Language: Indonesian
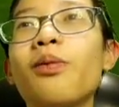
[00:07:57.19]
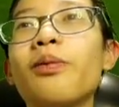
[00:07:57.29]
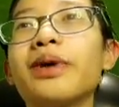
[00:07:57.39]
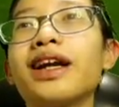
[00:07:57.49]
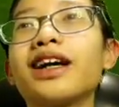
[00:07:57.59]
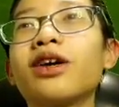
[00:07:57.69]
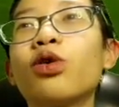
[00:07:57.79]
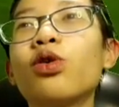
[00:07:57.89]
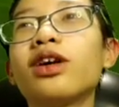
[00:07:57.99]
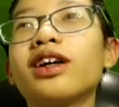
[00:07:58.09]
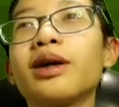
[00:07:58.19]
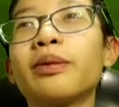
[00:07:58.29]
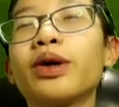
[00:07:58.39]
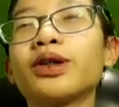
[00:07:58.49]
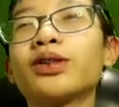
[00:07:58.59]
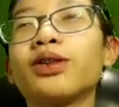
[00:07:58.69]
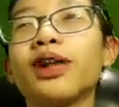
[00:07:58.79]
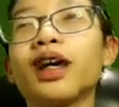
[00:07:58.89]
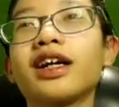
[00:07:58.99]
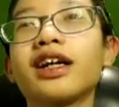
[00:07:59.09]
melengkung ke pojok
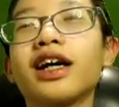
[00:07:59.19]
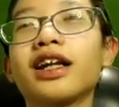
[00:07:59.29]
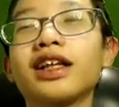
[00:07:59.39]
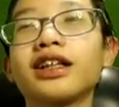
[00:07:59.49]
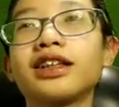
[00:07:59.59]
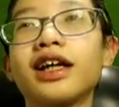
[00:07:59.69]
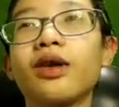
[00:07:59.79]
kanan atas